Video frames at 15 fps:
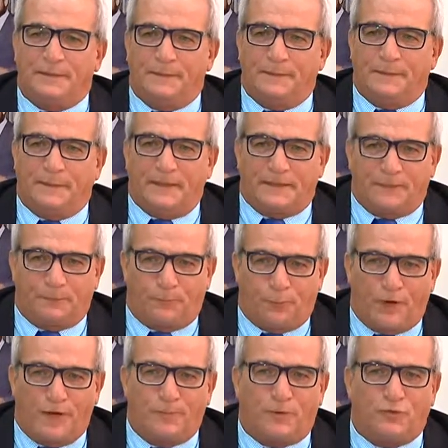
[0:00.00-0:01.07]
eh, eh,
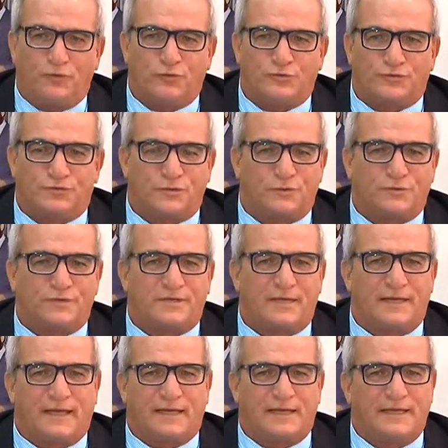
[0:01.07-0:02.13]
prova que nós, nós
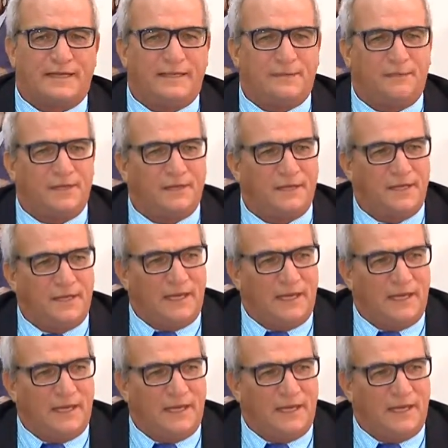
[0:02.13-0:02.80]
temos a gente bem